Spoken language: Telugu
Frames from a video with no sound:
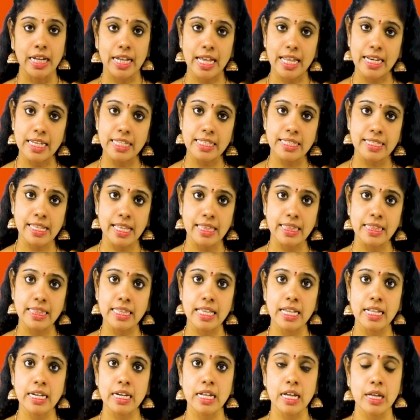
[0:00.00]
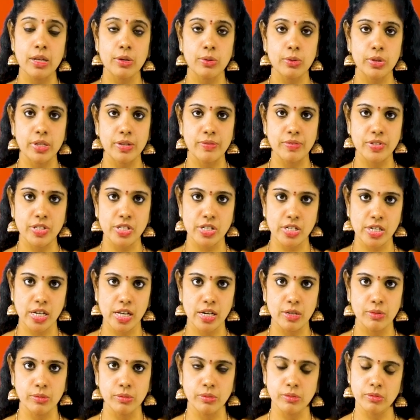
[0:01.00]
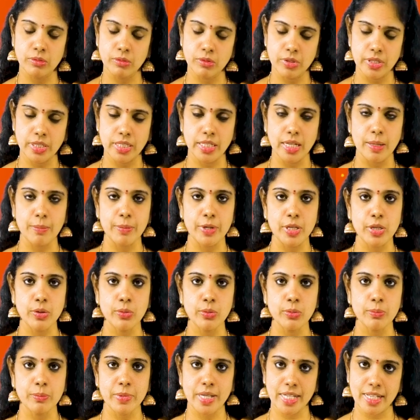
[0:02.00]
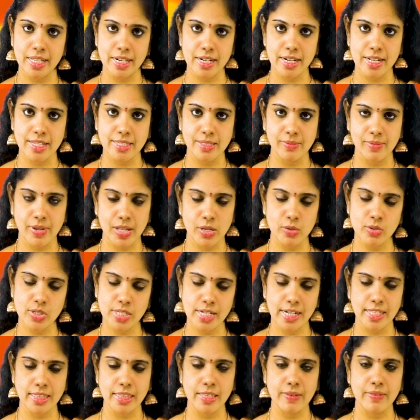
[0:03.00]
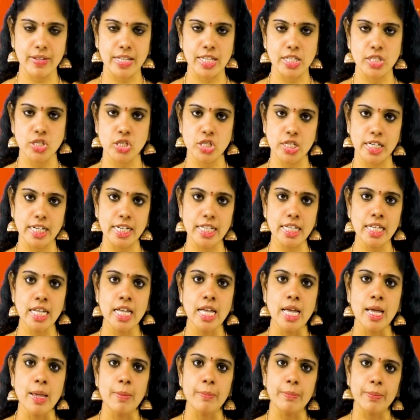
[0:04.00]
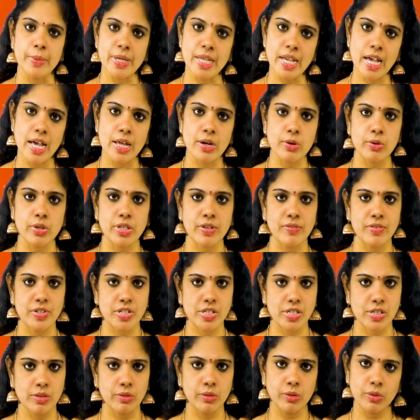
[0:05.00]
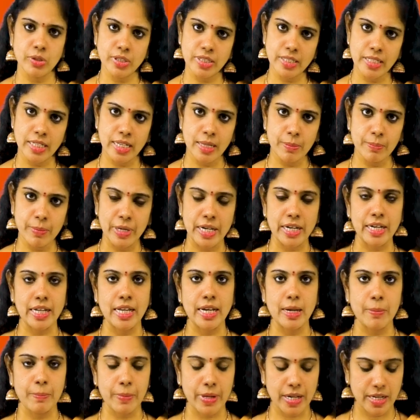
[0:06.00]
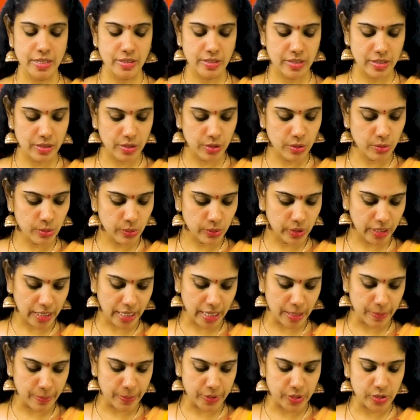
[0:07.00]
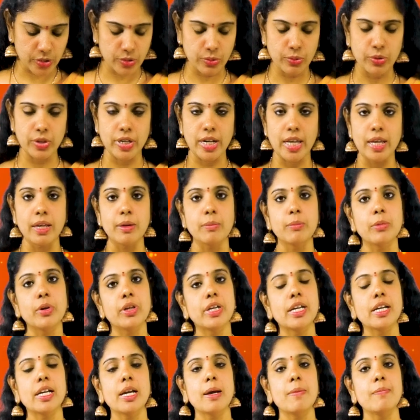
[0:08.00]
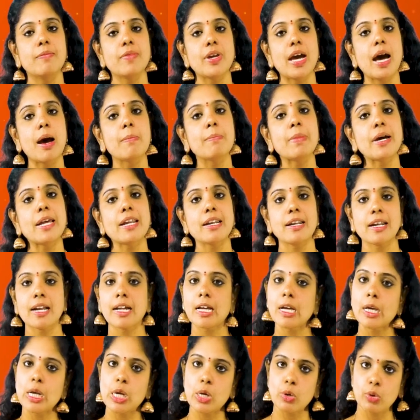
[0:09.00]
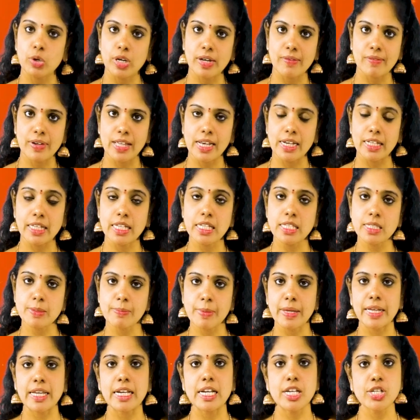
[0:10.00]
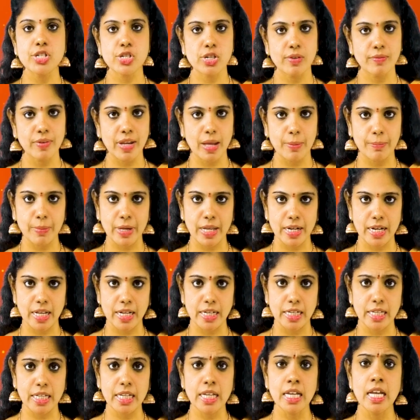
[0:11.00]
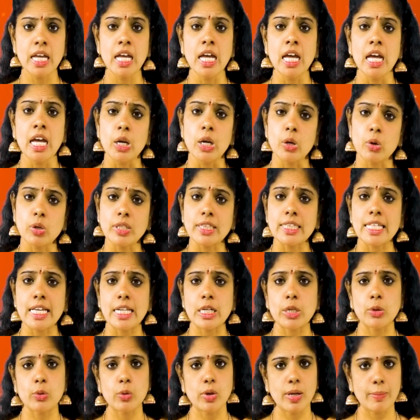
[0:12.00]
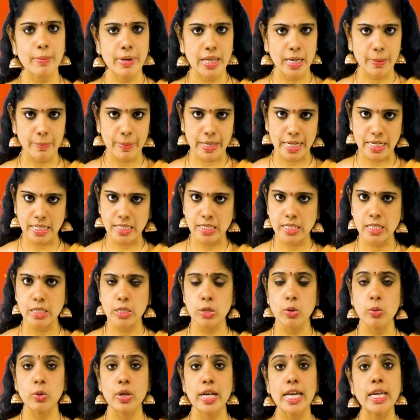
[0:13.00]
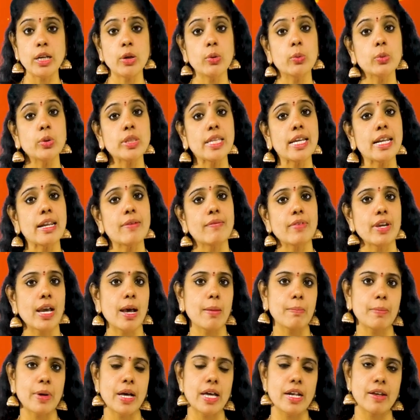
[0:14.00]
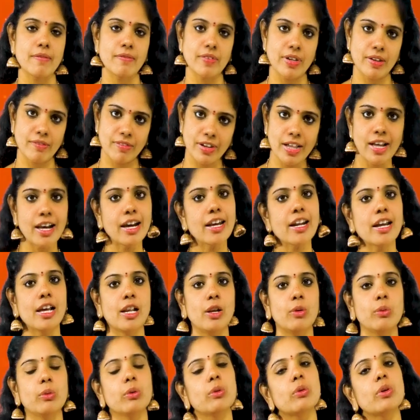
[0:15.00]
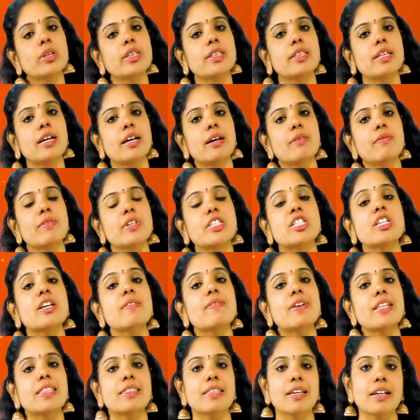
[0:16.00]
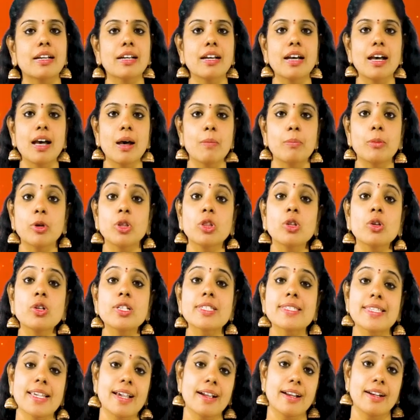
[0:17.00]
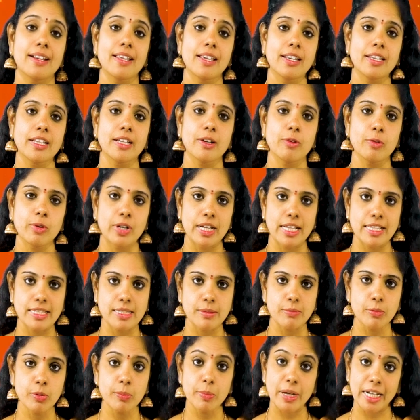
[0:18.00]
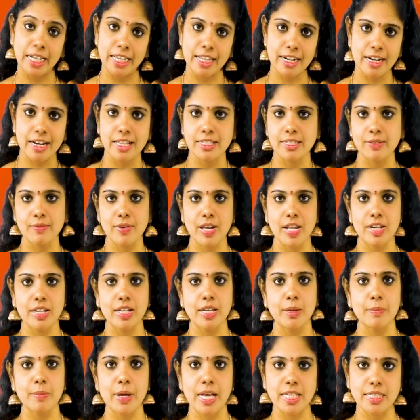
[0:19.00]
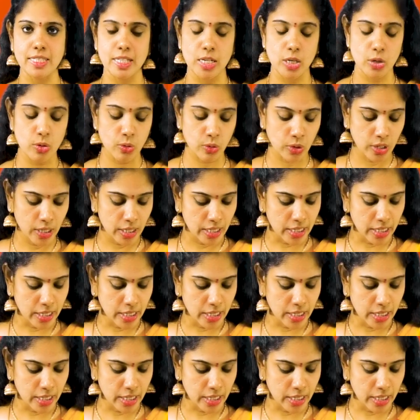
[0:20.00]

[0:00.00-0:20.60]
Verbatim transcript: కానీ సంతాన ఆరోగ్య విషయాలు కొద్దిగా మీరు మకర రాశి వారు శ్రద్ధ వహించండి మీ ఆరోగ్య విషయం కొద్దిగా మెరుగైన పరిస్థితులు కనిపిస్తూ ఉన్నాయి ముఖ్యంగా వ్యాపార రంగంలో ఉన్న వాళ్ళకి స్పెక్యులేషన్ వ్యాపారానికి కొంత అనుకూలమైన పరిస్థితులు ఉన్నాయి నూతన వ్యాపార వ్యవహారాలు కొత్త విజయవంతంగా ముందుకు సాగడానికి అవకాశము మకర రాశి వారికి ఈ మాసంలో